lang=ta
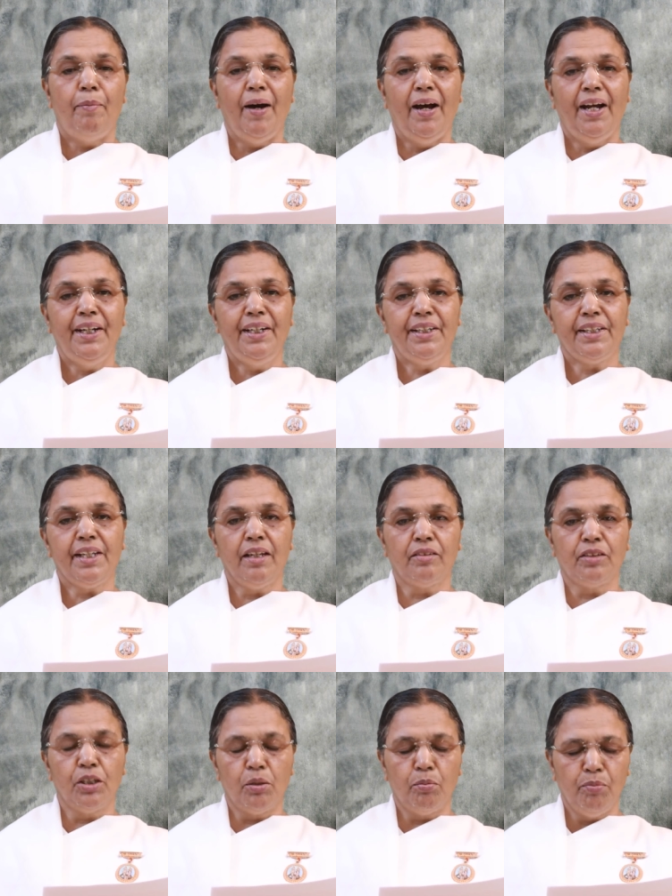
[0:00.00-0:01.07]
பாயிண்டை
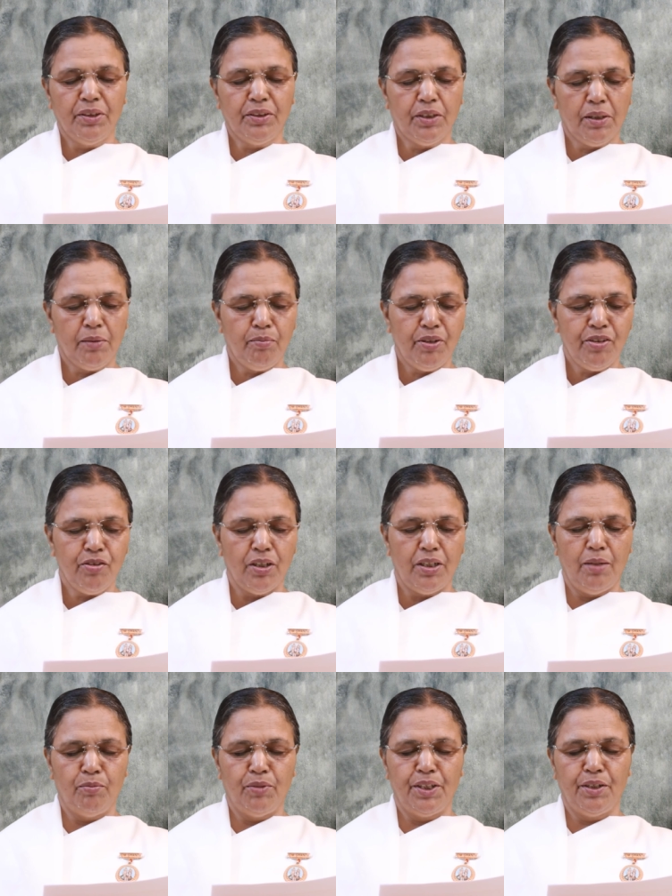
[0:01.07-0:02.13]
திரும்ப திரும்ப
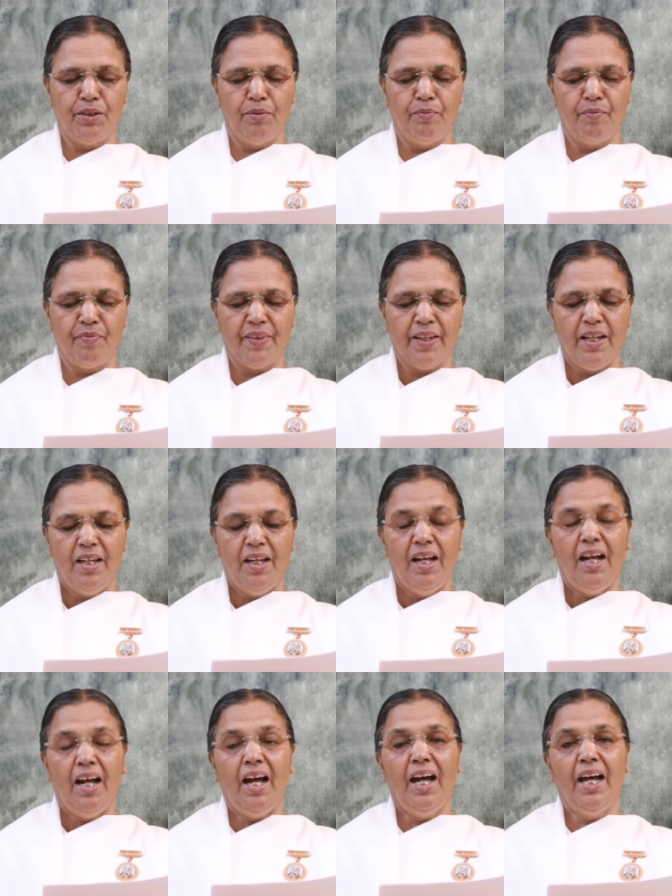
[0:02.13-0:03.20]
சொல்ல முடியும்
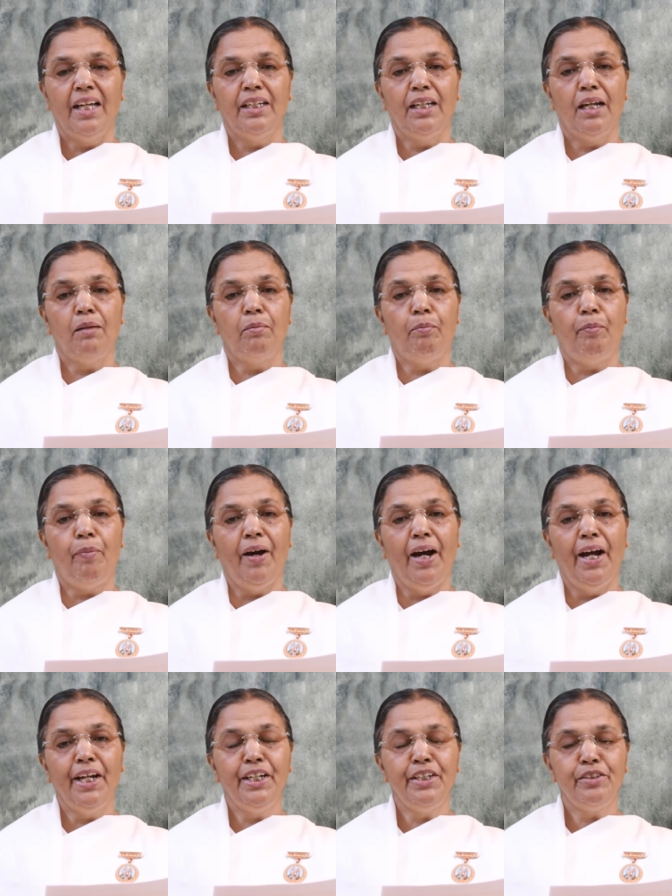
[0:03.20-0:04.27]
ஆனால்
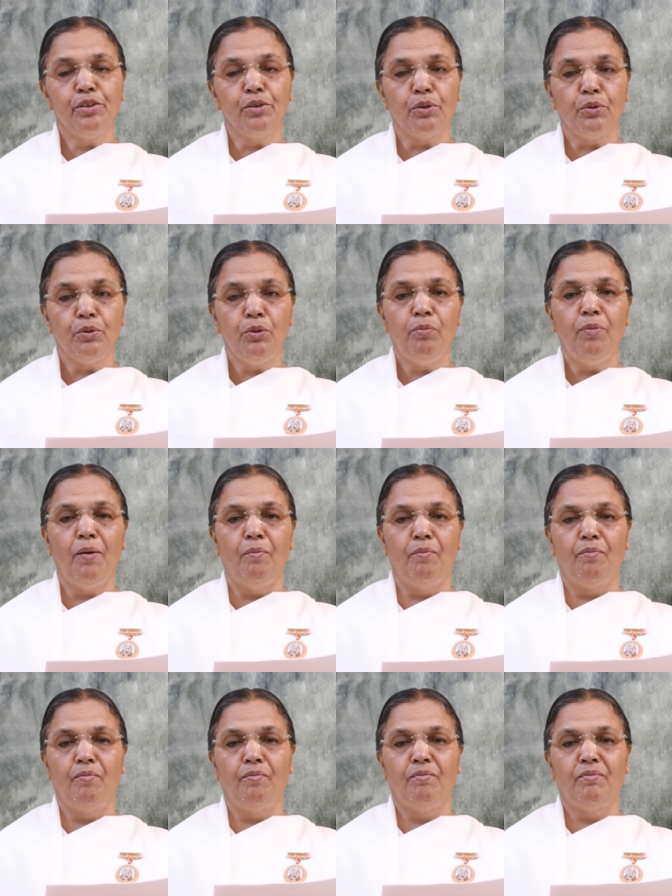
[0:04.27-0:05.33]
பாயிண்ட் ரூபம்
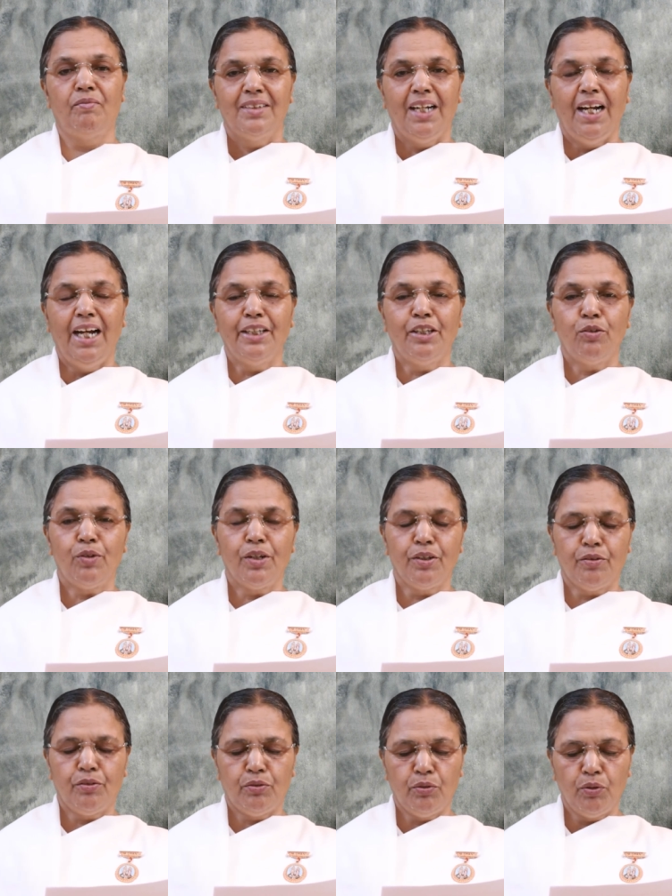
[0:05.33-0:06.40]

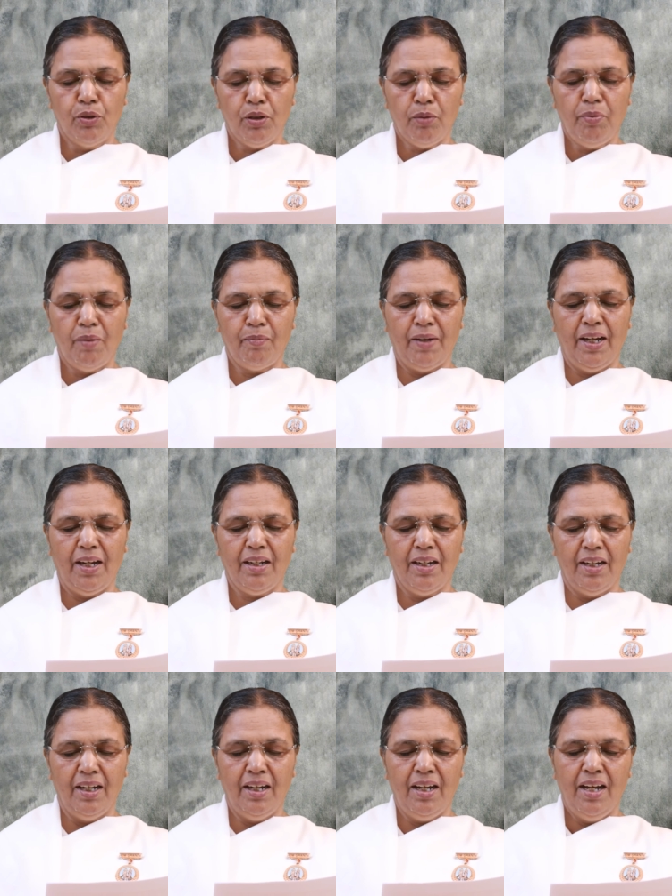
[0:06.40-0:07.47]
அதனுடைய சொரூபமாக
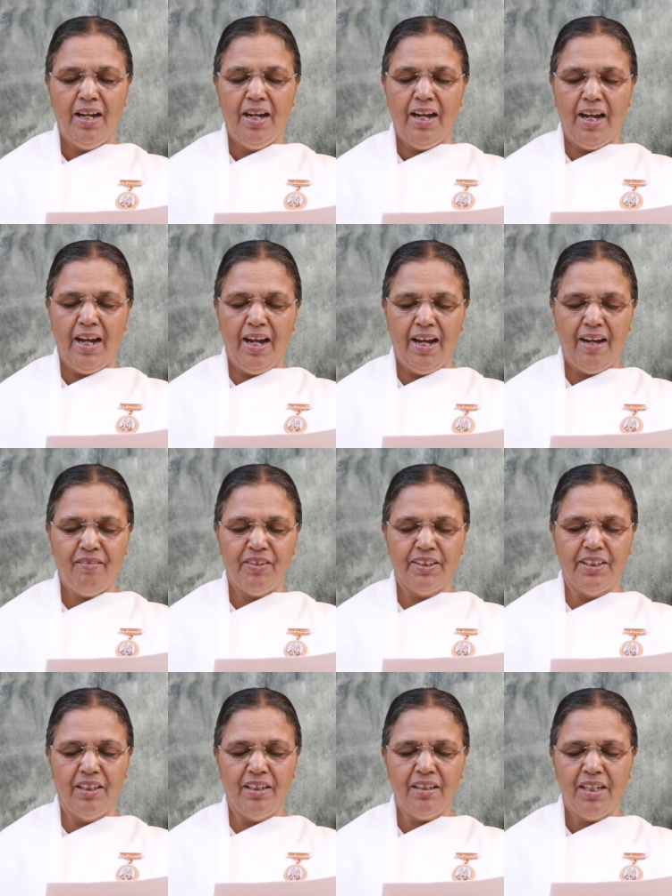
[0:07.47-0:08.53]

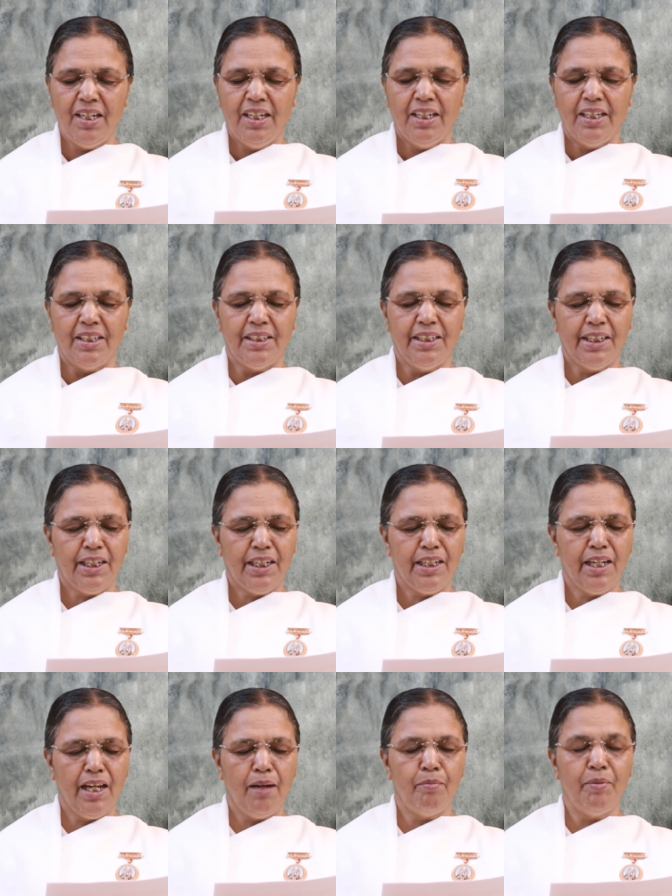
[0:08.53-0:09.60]
ஆவதில்
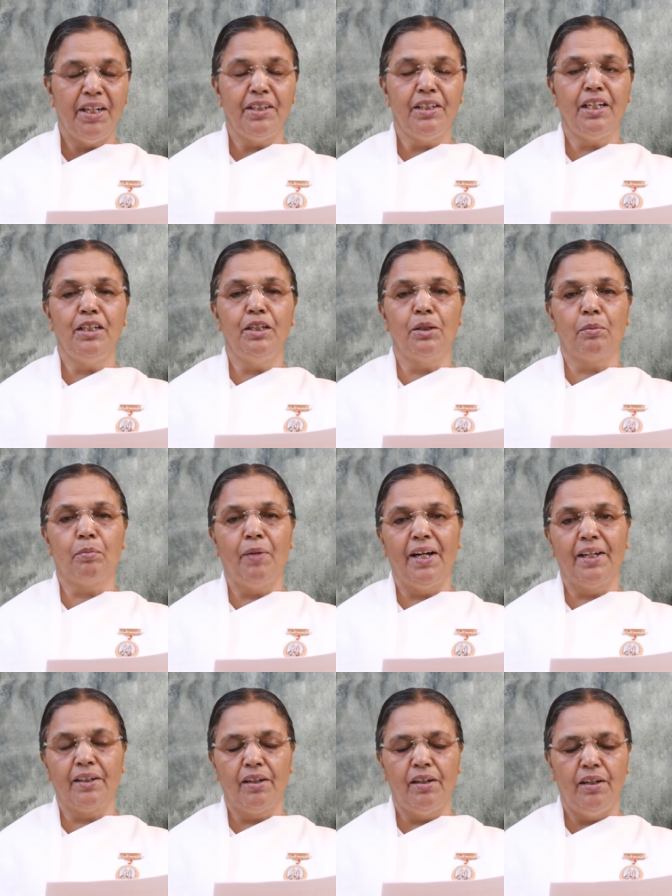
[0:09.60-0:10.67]
இரண்டாம் எண்ணில்
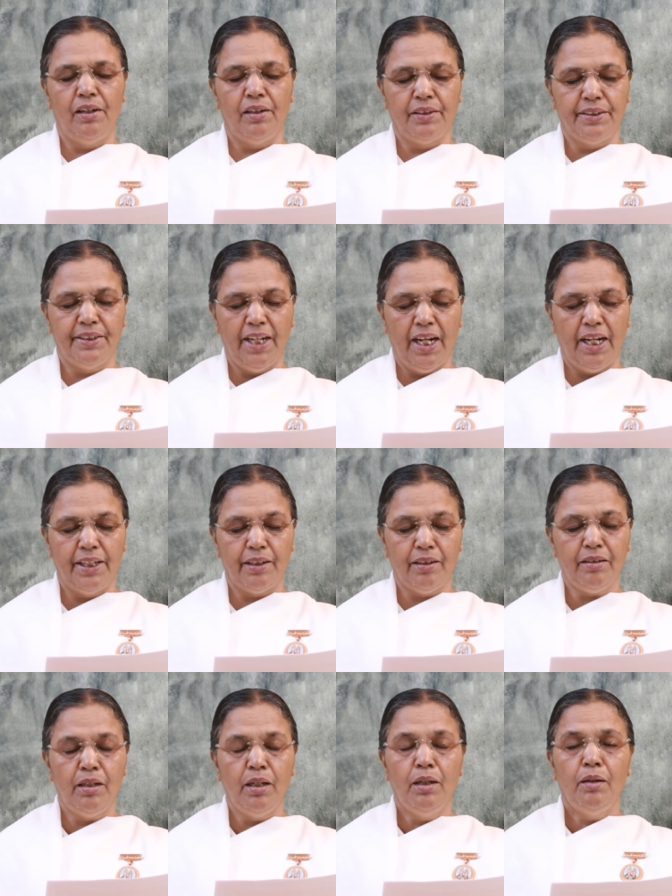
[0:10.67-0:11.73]
இருப்பார்கள்
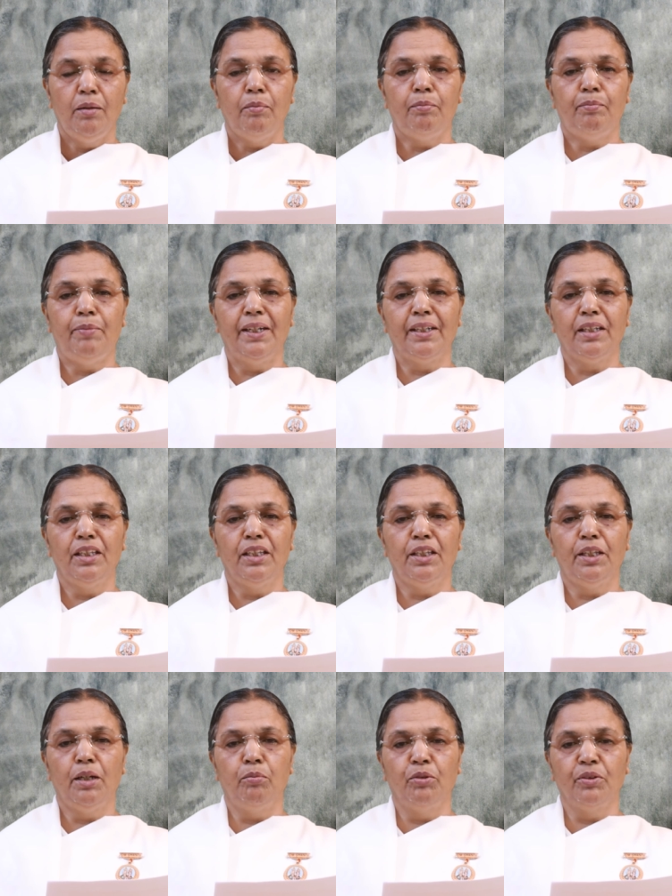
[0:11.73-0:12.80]
யாரு
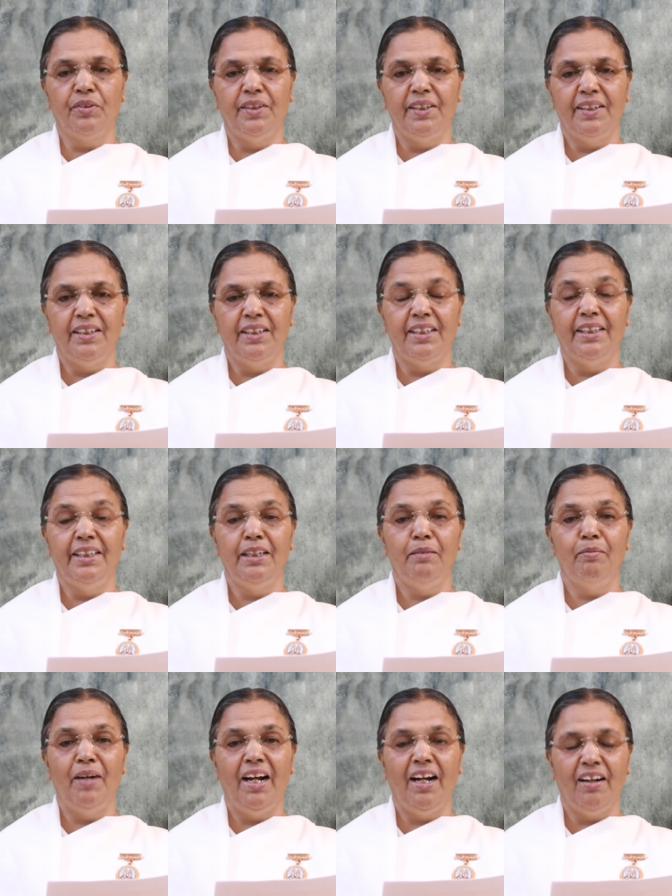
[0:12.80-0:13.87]
பரந்த புத்தி
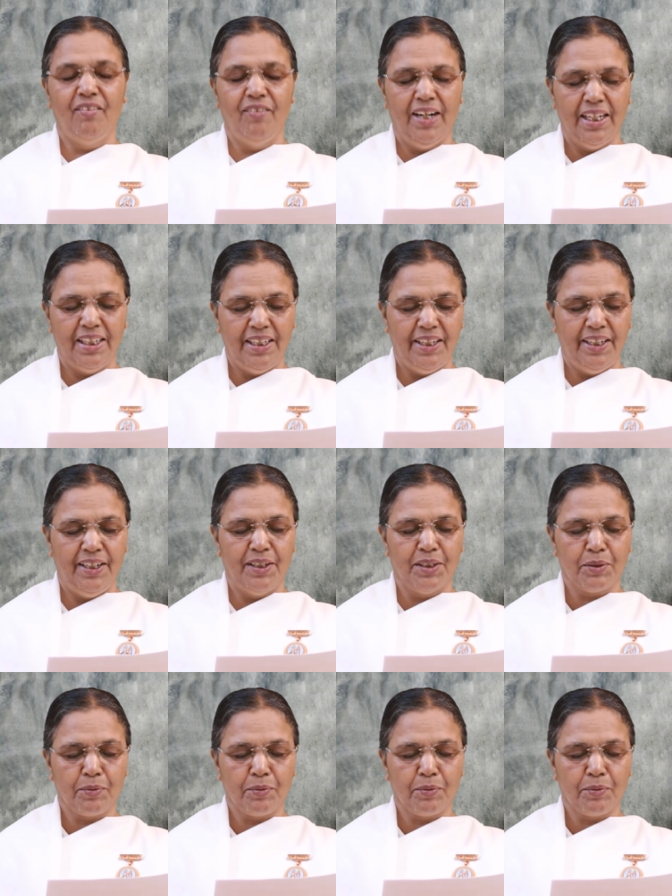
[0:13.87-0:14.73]
தீமாகவாலே